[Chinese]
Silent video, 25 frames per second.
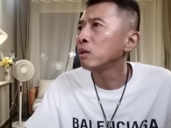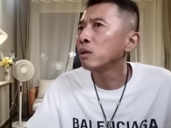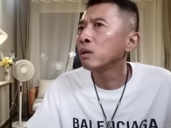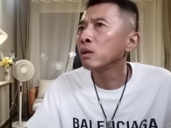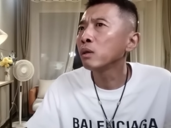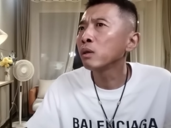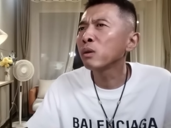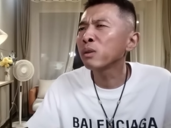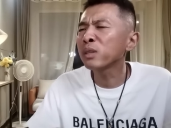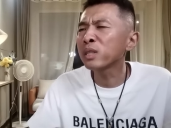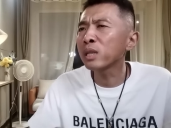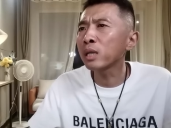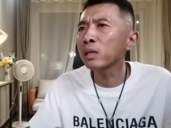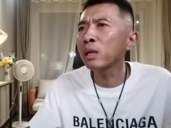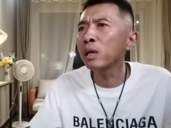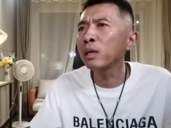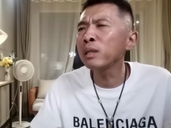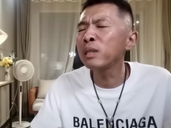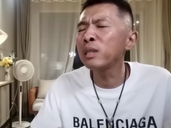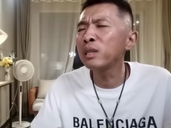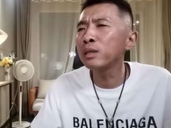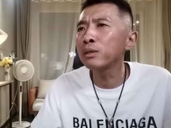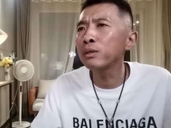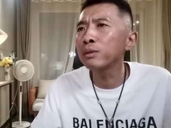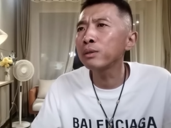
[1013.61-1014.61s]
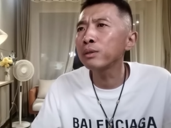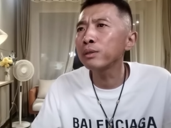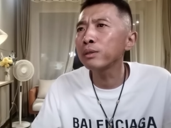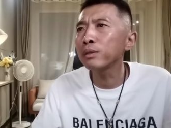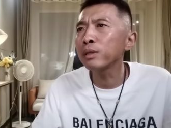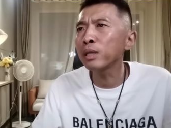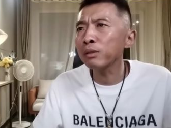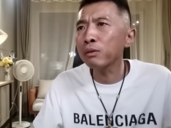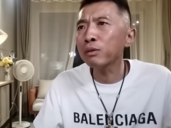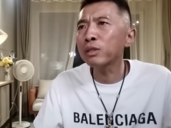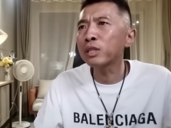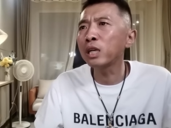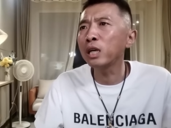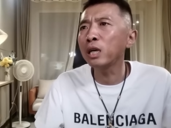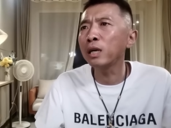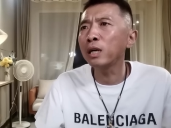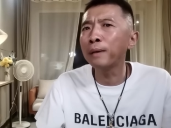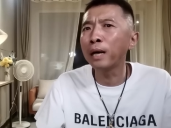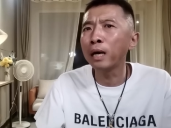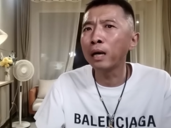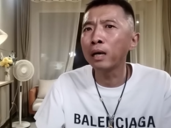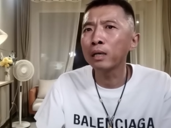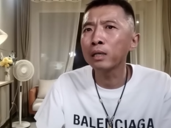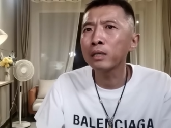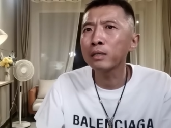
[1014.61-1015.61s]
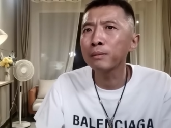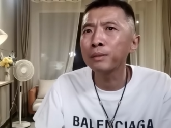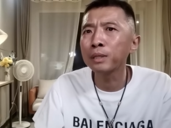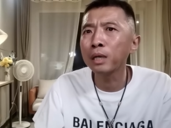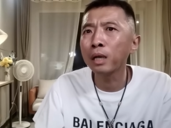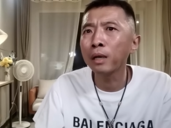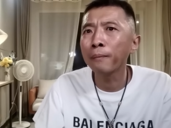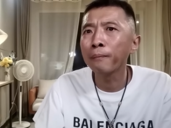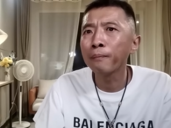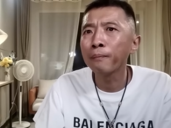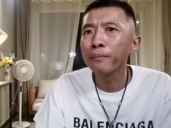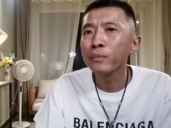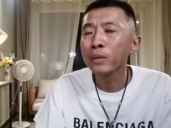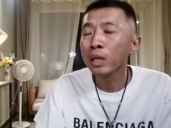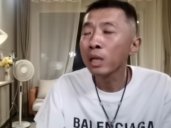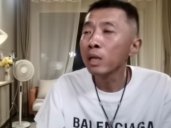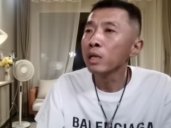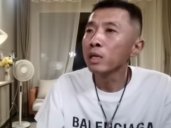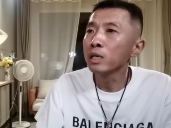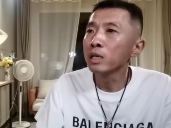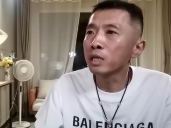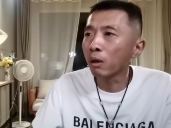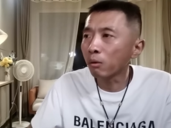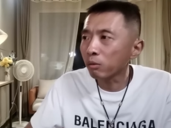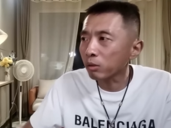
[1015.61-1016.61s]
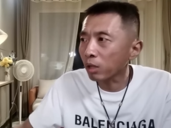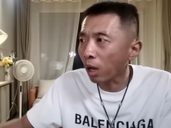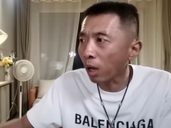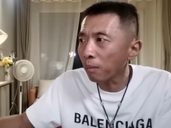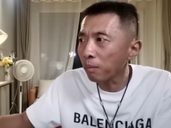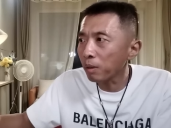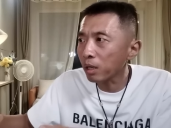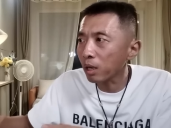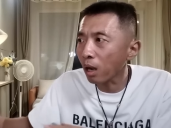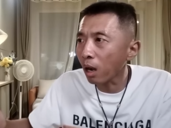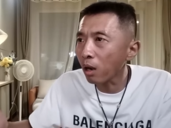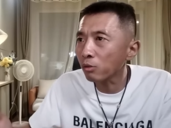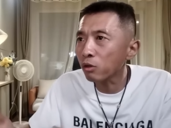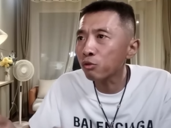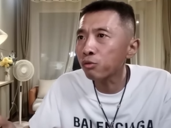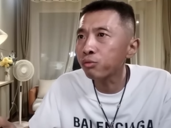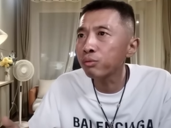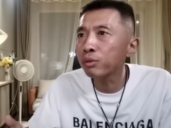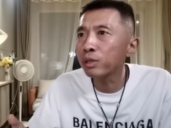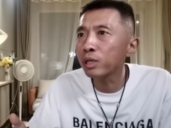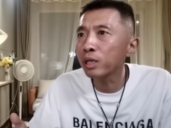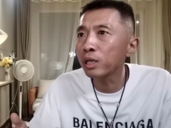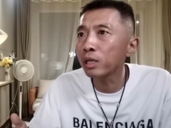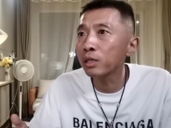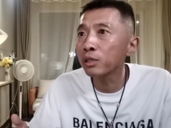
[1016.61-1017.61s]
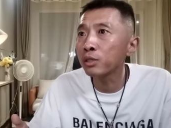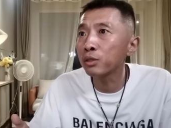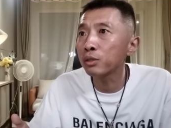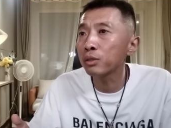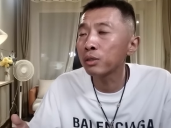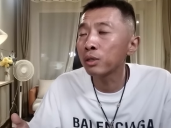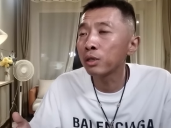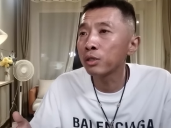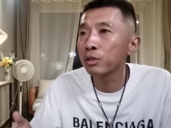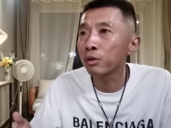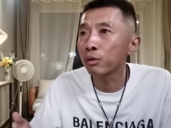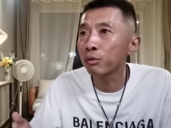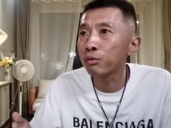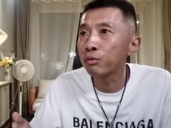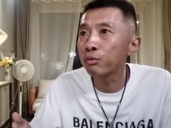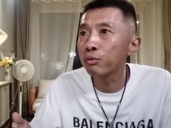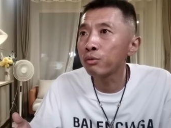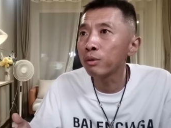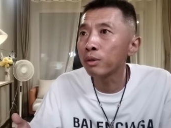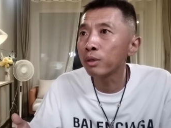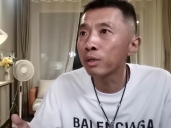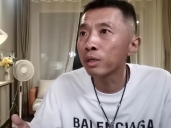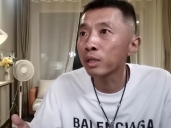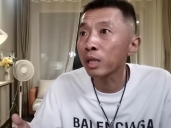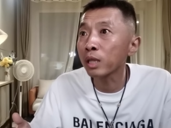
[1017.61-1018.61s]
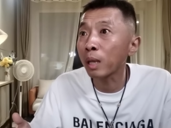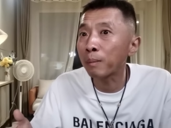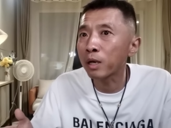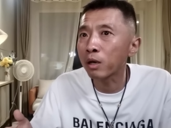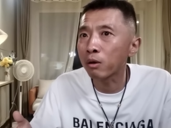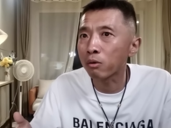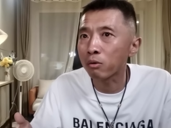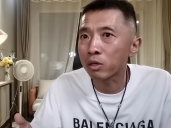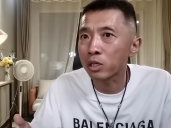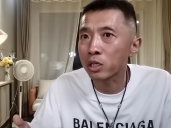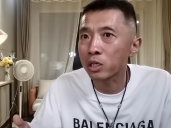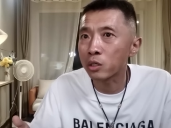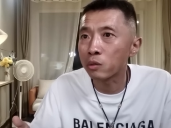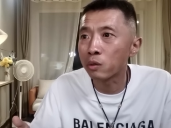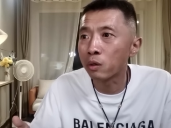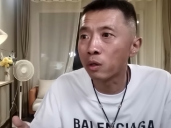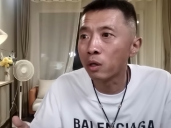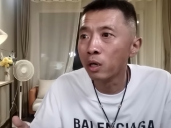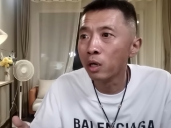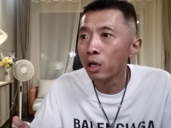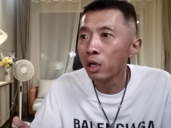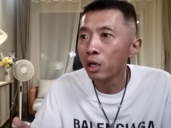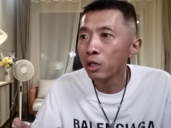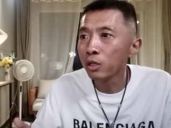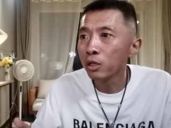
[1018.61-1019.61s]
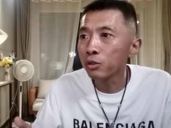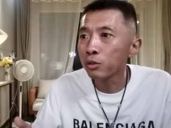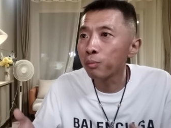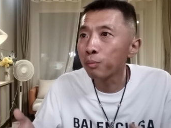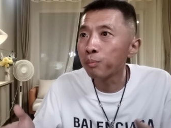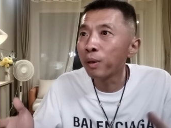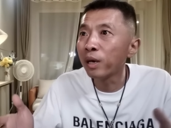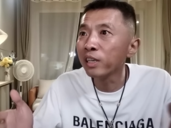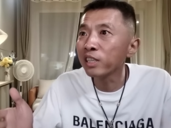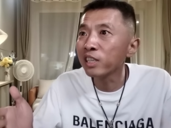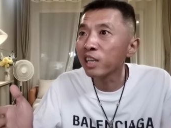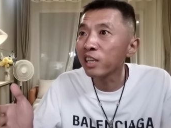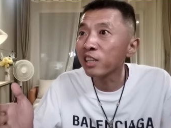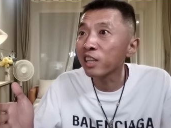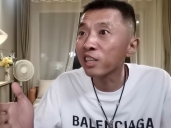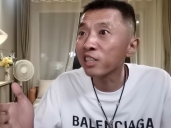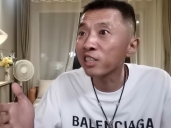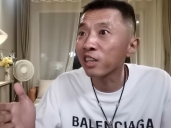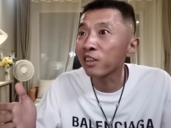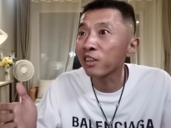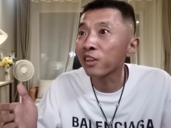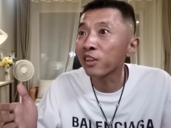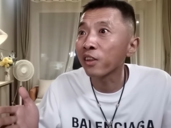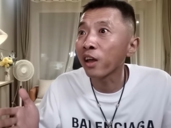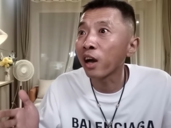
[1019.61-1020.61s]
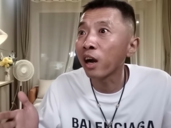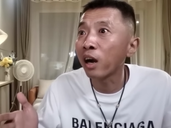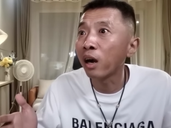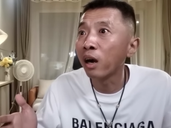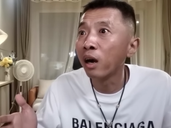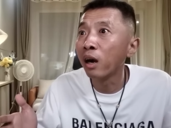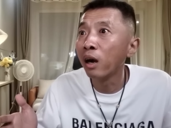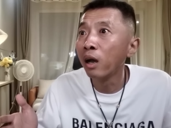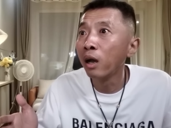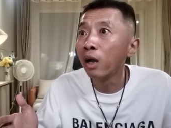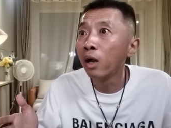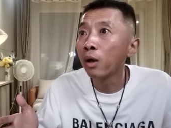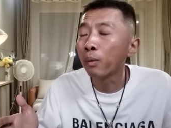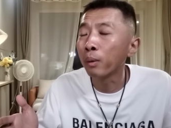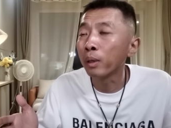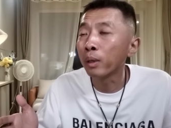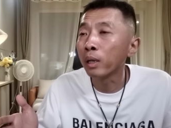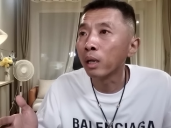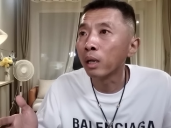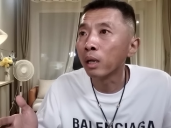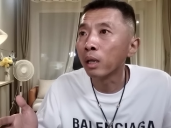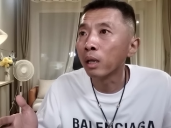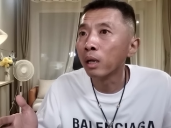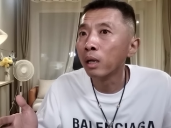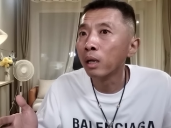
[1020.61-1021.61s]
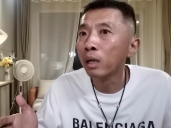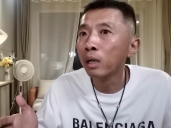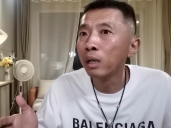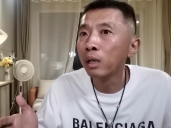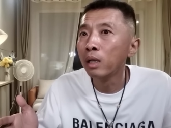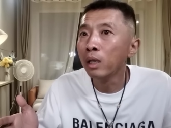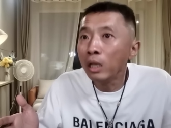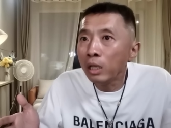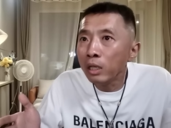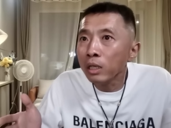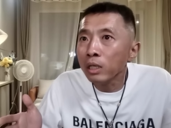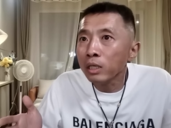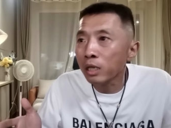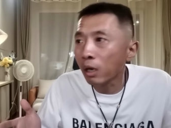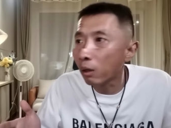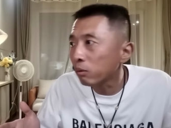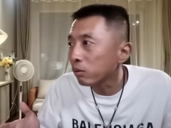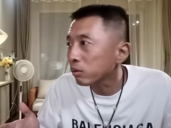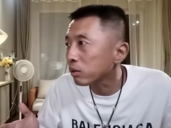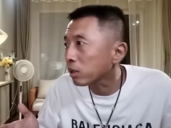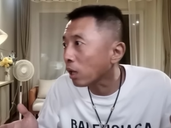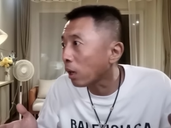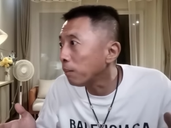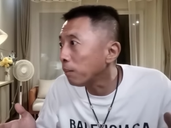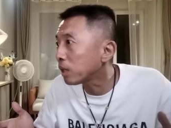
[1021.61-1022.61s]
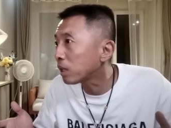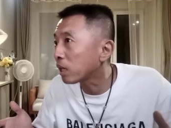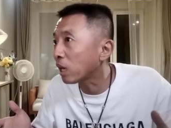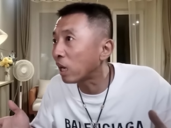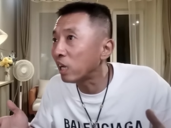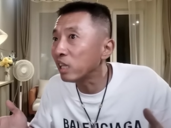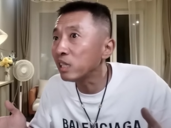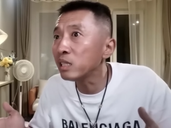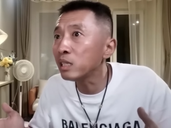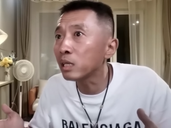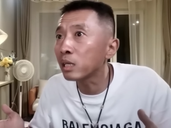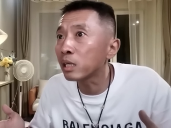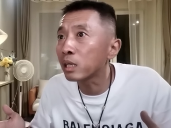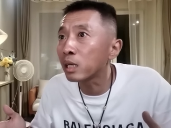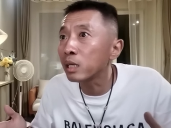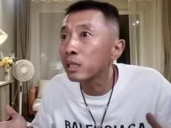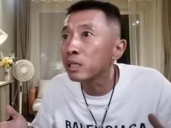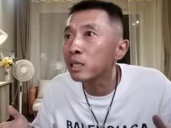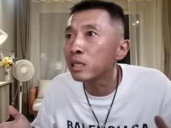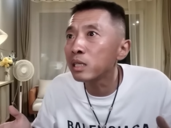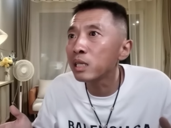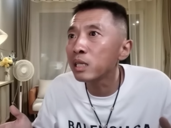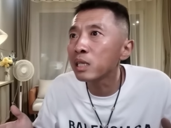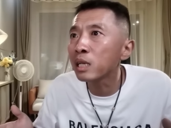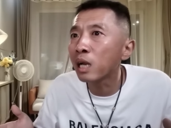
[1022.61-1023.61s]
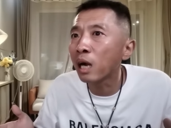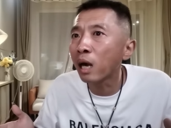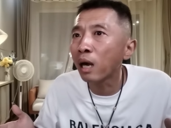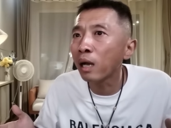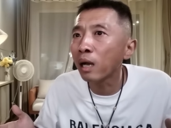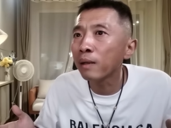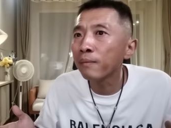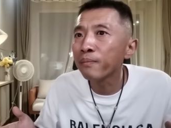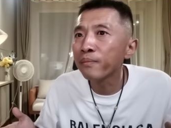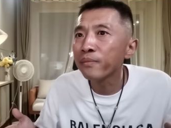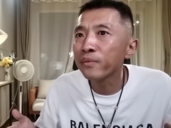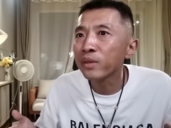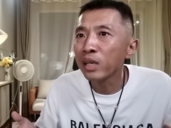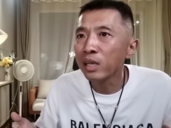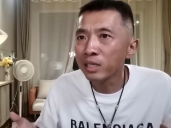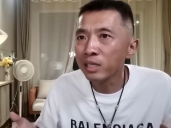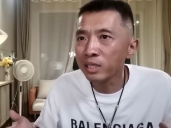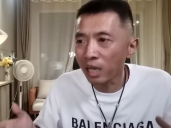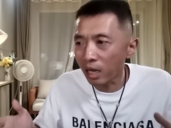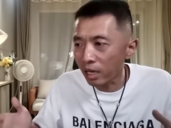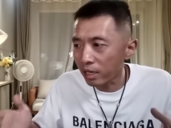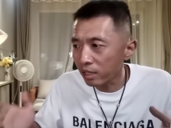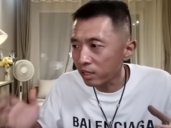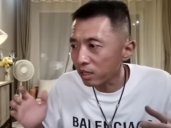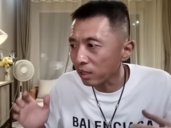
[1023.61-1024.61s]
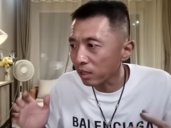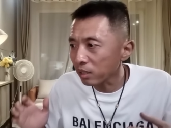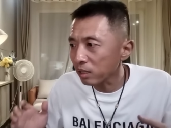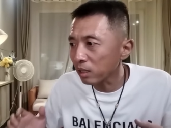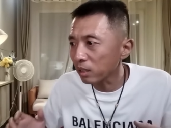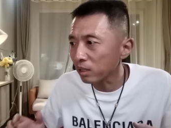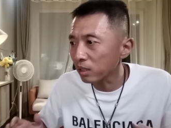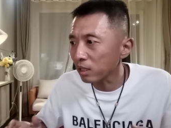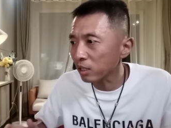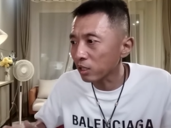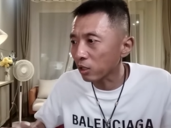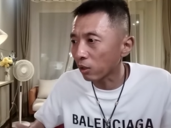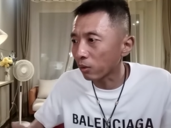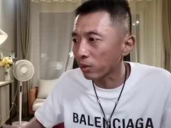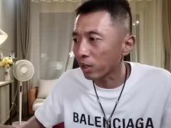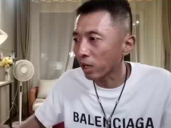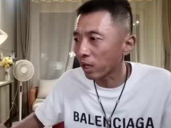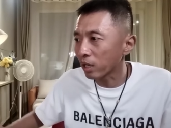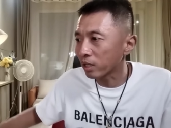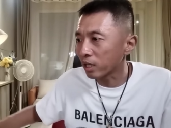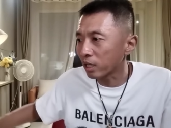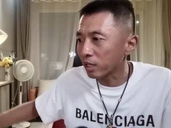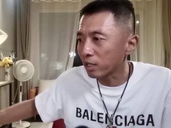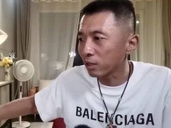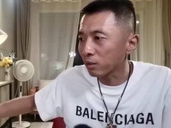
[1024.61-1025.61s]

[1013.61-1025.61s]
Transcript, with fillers: 老三他一听说，那就撤吧，是不是？然后他们刚出这个小区大门口的时候，就碰见那桑塔纳回来了。然后他们赶紧跟进去一看。眼睁睁的瞅着人家